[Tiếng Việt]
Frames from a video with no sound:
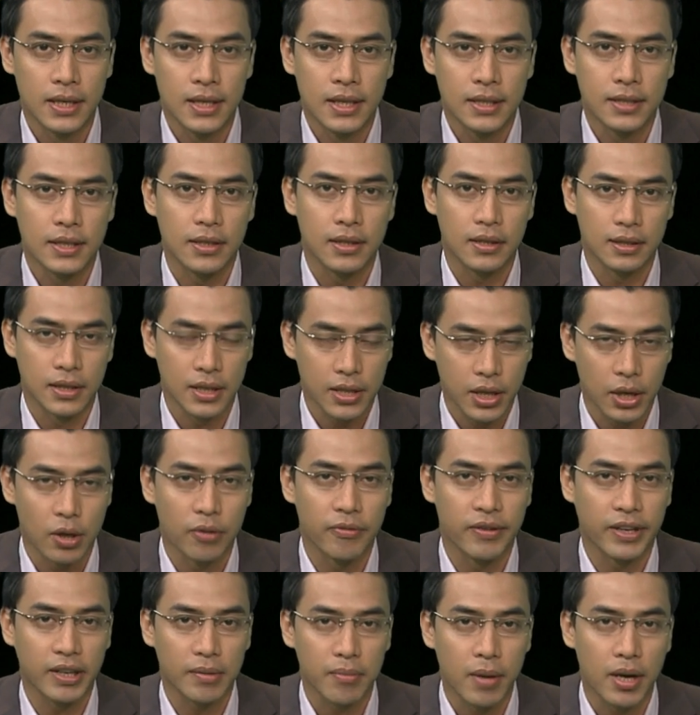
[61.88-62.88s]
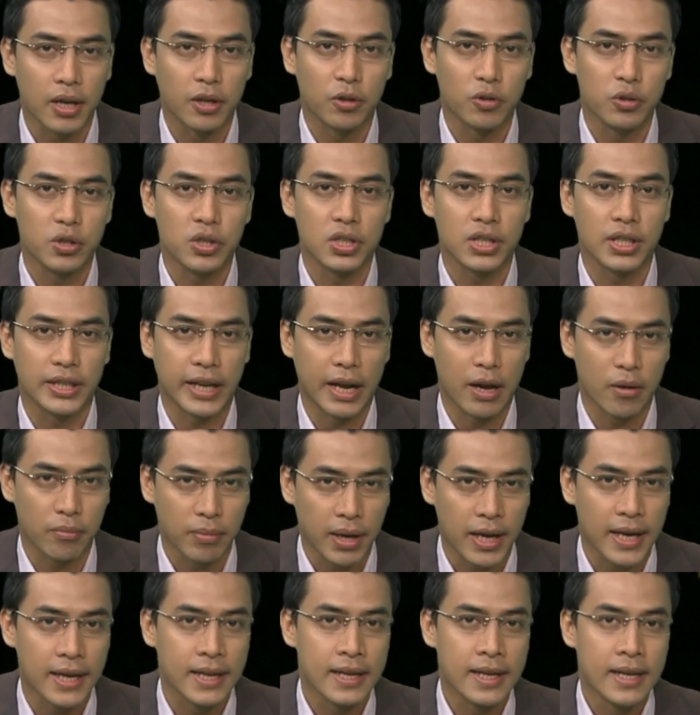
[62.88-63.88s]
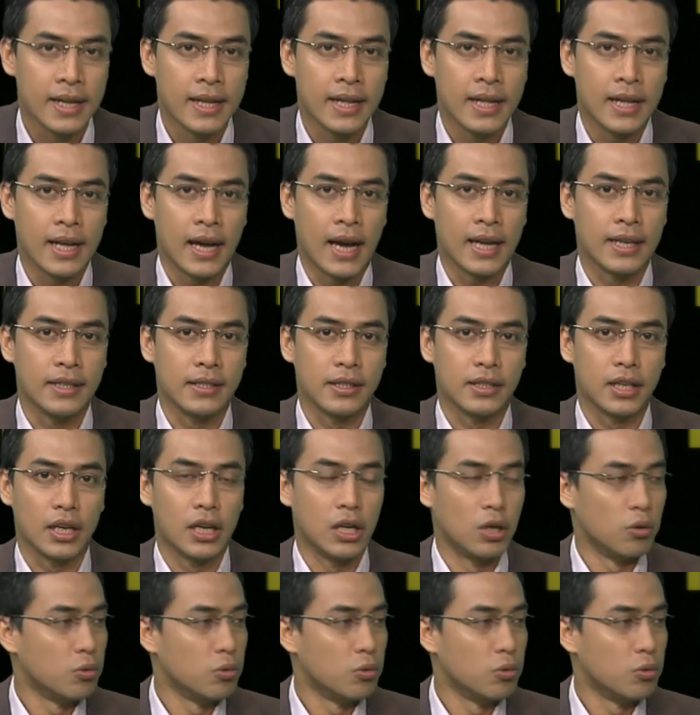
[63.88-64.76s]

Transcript: Xin được giới thiệu vị khách mời của chương trình ngày hôm nay, anh Trần Hữu